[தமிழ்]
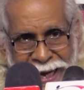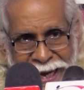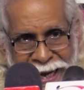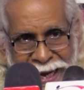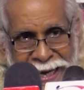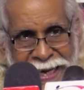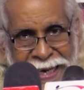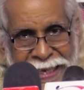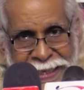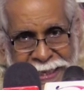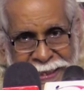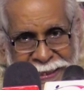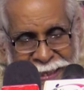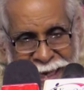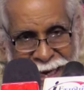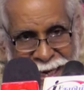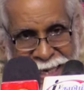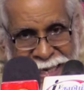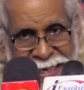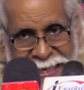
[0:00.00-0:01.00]
அல்லது
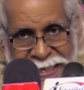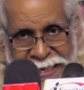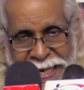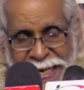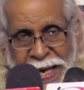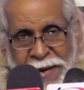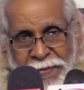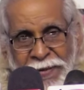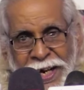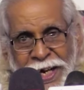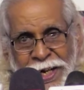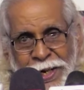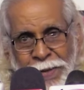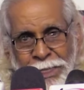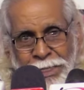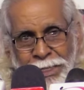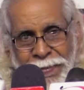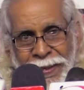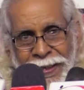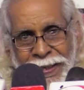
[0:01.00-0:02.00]
தனியே செய்ய
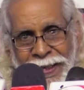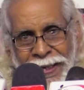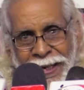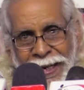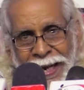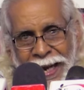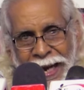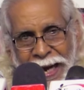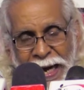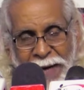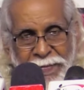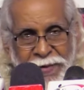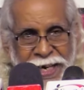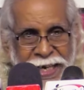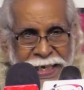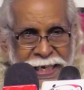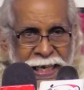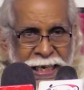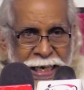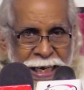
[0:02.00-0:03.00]
வேண்டும்
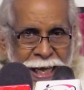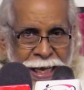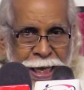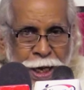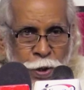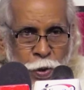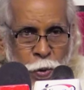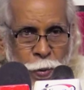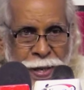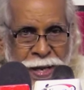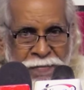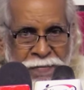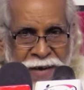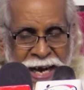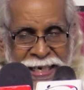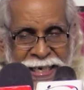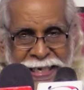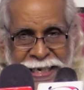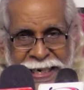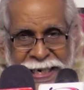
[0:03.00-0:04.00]
அவருக்கு கிடைக்கக்கூடிய
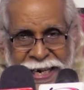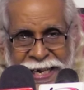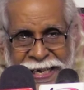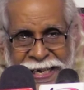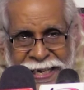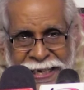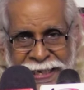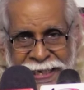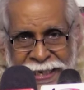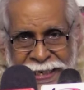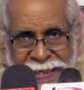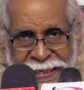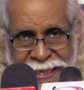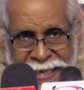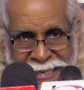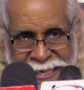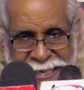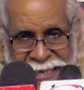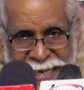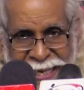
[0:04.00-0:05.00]
வாக்குகளை
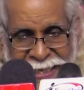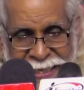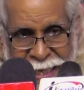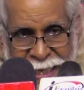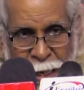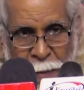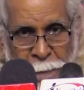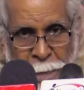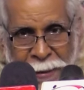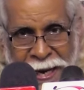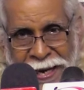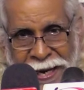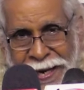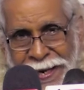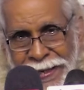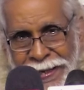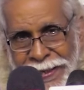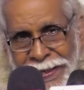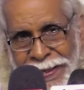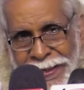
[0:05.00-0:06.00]
திசை திருப்பி
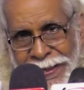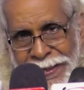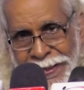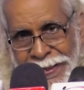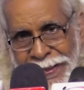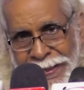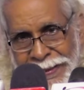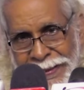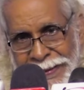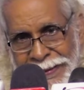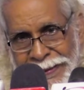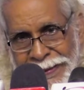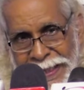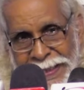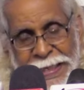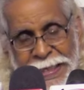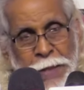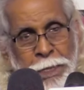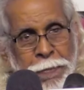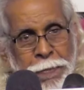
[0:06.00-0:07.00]

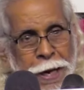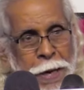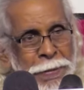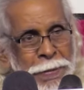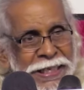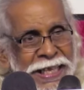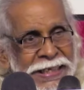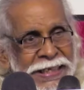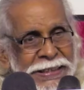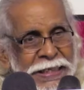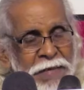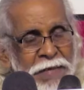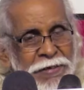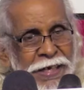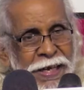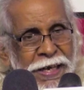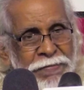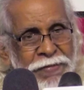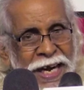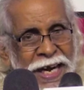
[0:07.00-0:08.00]
சஜித்
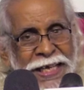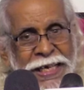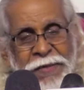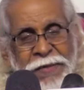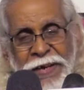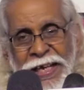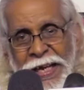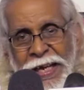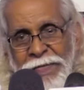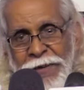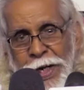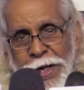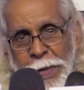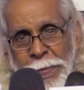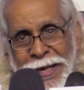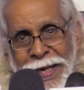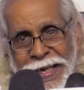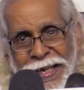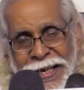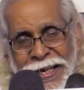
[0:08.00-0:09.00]
பிரேமதாசாவுக்கு வழங்கி வைக்க
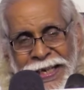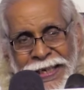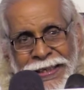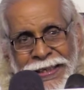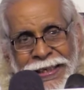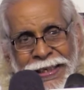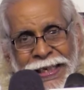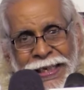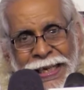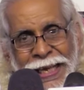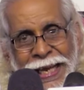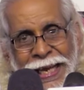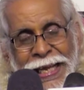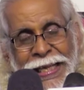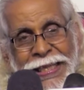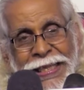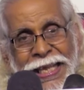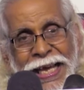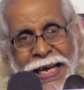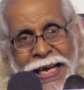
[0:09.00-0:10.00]
வேண்டும் என்கிற
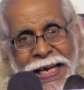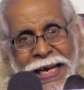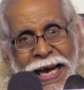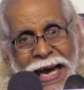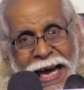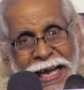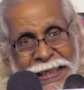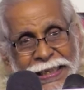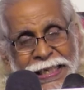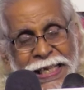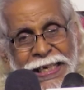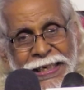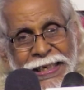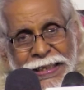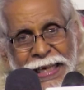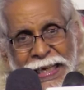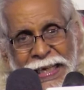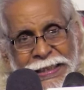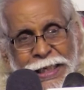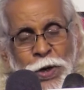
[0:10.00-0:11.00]
எந்த அந்த
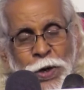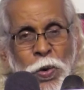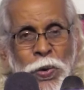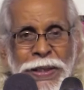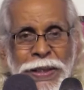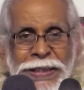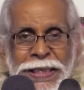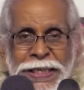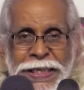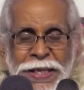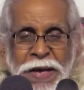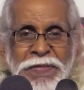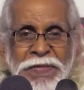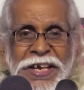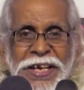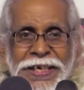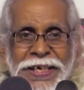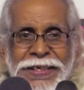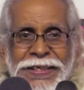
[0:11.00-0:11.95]
அந்த நோக்கத்தை தவிர